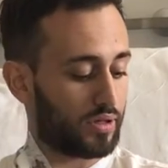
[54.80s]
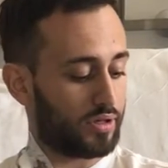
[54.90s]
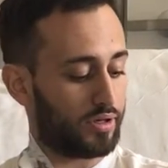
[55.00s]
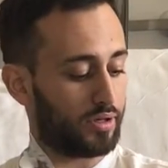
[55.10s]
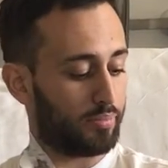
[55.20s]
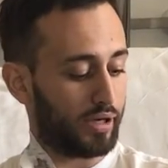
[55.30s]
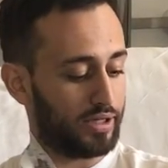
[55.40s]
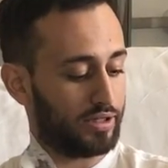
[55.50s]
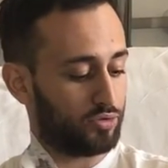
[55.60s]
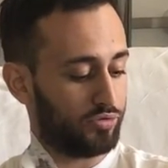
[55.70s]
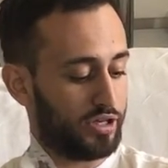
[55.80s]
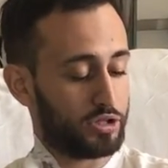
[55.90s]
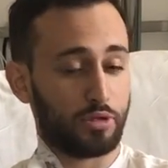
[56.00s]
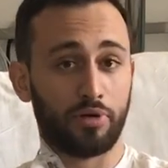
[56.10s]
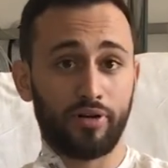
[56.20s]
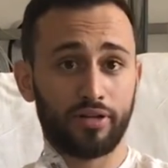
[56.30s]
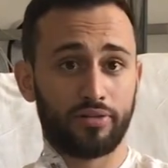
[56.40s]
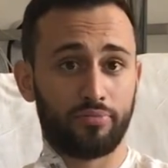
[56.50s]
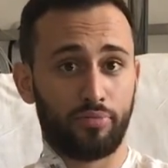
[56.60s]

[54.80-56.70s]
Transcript: Äh, parallel dazu werde ich mal überwacht,